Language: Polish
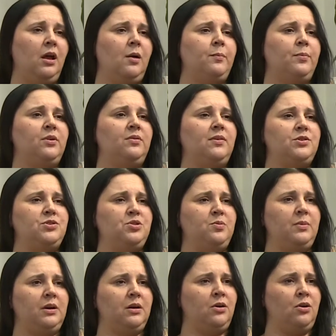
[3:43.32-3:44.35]

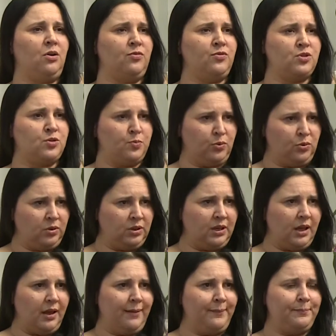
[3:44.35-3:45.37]
prowadzimy go
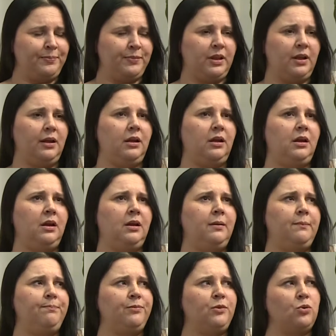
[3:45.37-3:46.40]
wspólnie
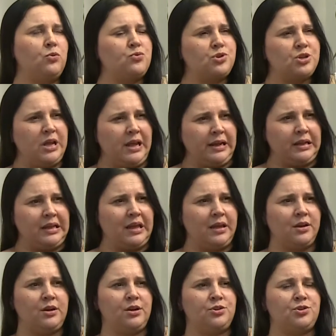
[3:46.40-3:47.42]
i
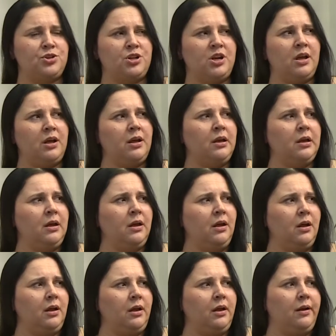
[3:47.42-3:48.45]
uczenie, że e,
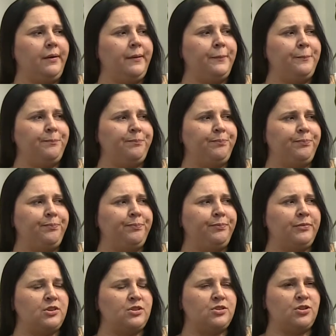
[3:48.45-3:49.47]

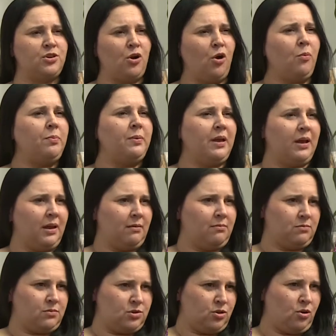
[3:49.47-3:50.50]
mm, zrobię
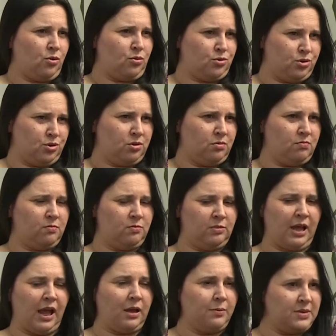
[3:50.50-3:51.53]
coś,
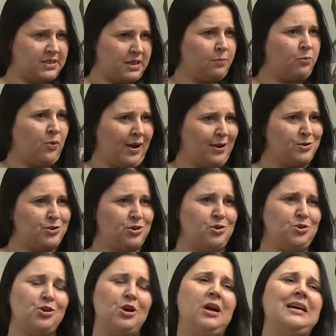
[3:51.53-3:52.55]
jak mi
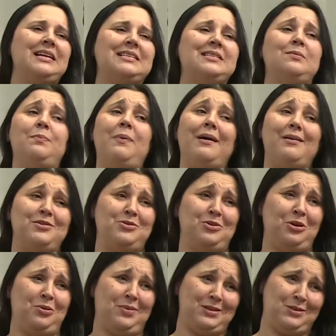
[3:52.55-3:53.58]
zapłacisz, jest bardzo
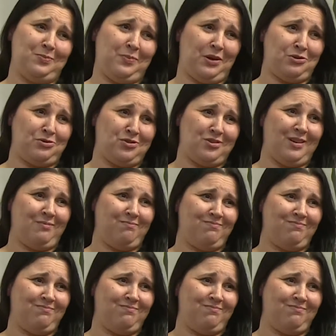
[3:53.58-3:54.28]
niebezpieczne